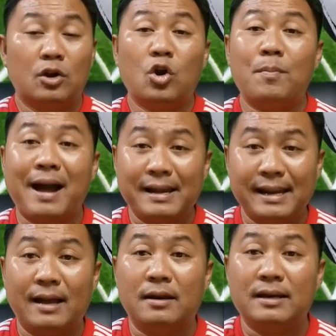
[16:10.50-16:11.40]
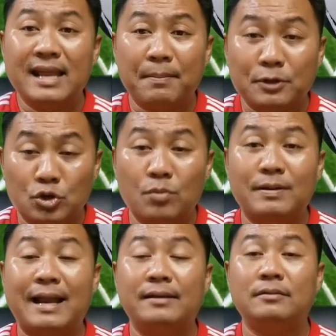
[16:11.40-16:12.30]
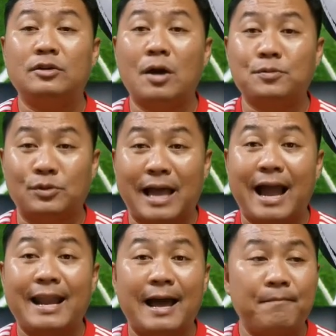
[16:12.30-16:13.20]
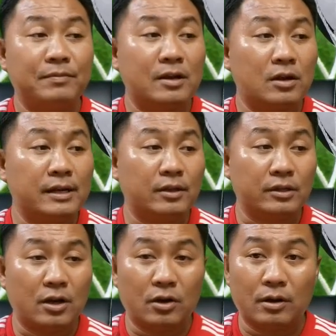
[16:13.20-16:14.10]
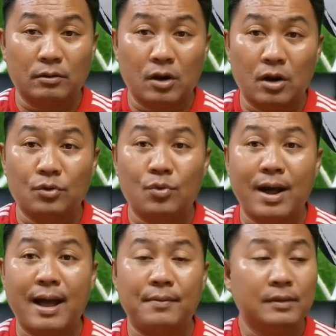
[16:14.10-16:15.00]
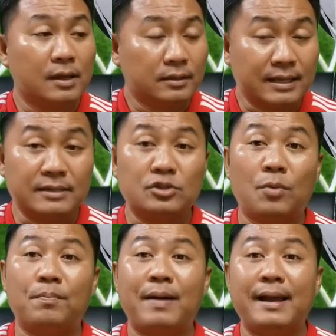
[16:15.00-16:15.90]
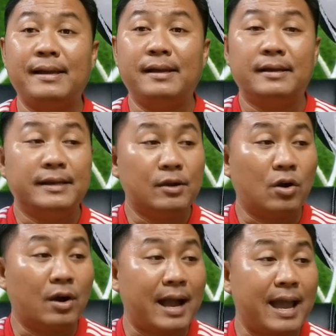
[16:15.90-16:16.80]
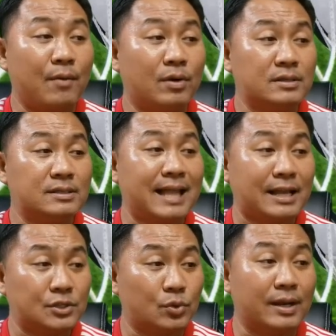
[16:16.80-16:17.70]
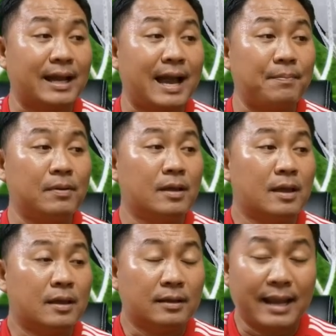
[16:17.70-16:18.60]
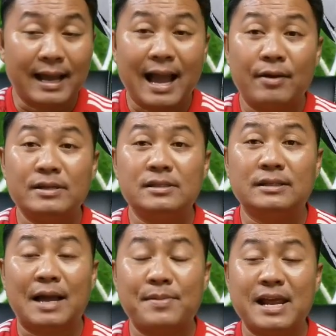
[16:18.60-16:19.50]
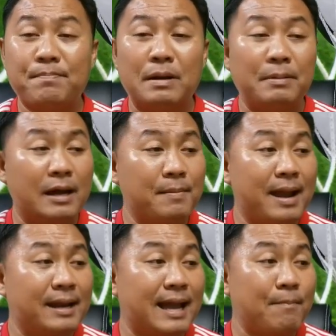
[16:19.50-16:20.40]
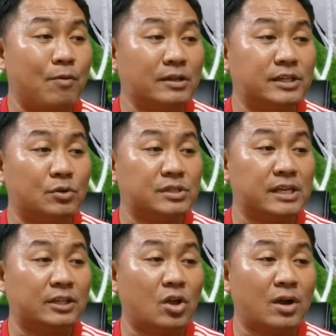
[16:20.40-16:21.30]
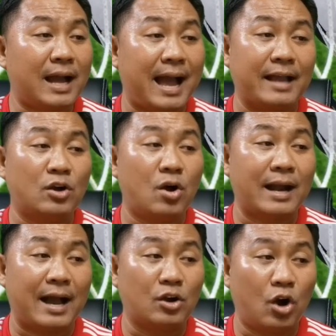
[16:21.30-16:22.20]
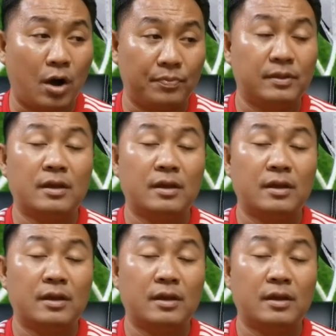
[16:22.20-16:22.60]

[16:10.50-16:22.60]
โรมันเนี่ยเรียกประชุมกันรอบสุดท้ายละ แล้วก็เดี๋ยวจะรอรอดูว่าจะจบไหมดีลของคายฮาวเวิร์สล่าสุดนะครับแหล่งข่าวในสื่อต่างประเทศเปิดเผยมานะครับว่าเชลซีจะต้องขายกองหลังก่อน